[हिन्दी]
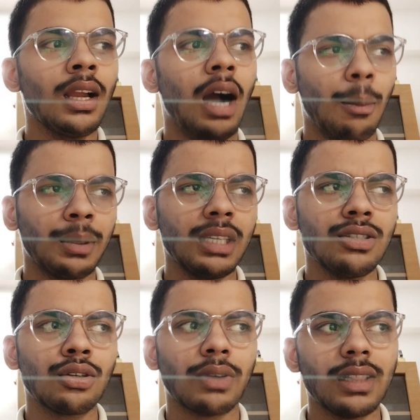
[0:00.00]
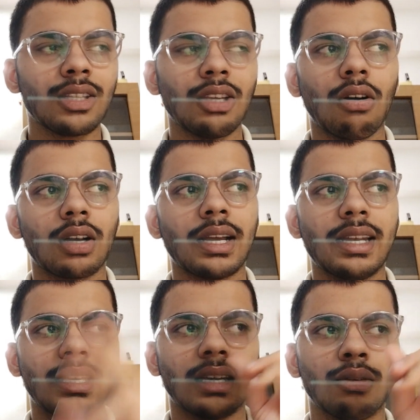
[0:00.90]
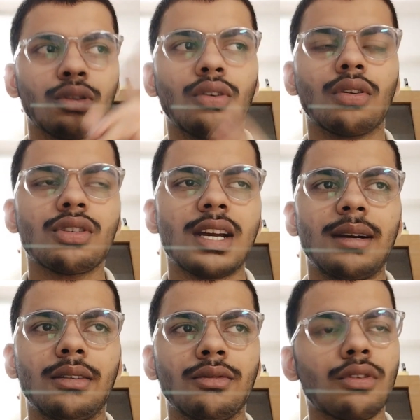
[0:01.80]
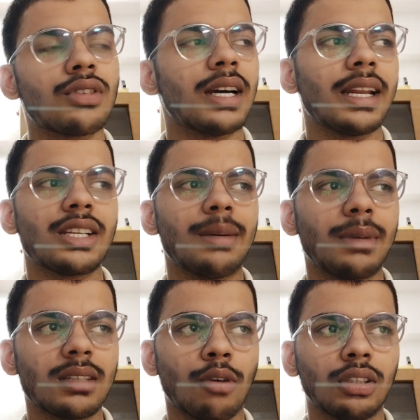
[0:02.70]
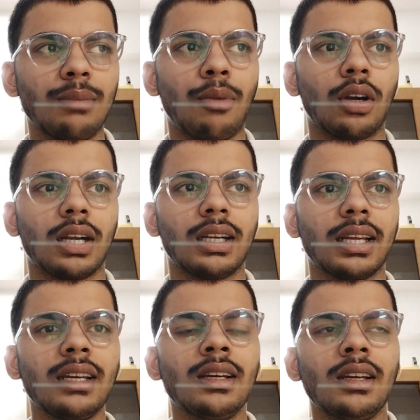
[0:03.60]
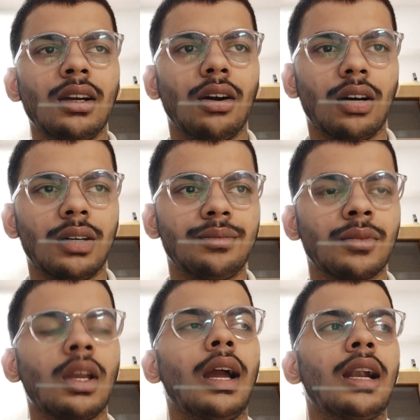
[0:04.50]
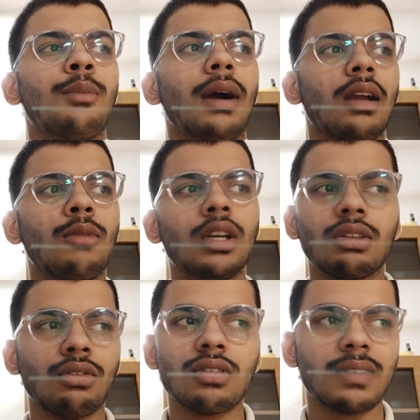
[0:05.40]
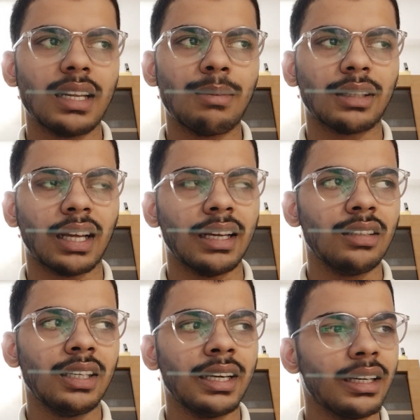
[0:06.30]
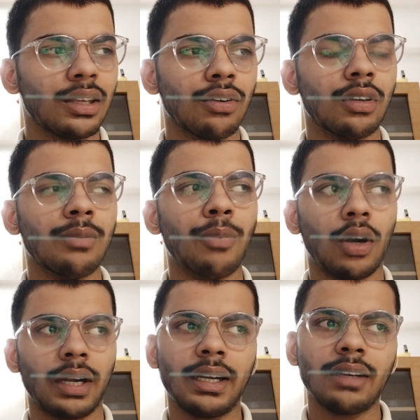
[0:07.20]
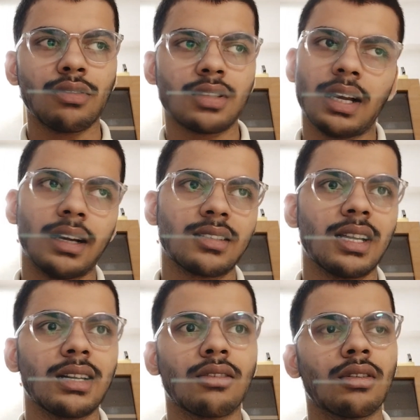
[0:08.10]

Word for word: आपकी जो ट्वेल्थ की ऑर्गेनिक है वो दोनों वो सारे चैप्टर्स बहुत इंपॉर्टेंट है एंड बायोमोलिक्यूल्स मैंने बता ही दिया है कि इम्पॉर्टेंट है उससे हर साल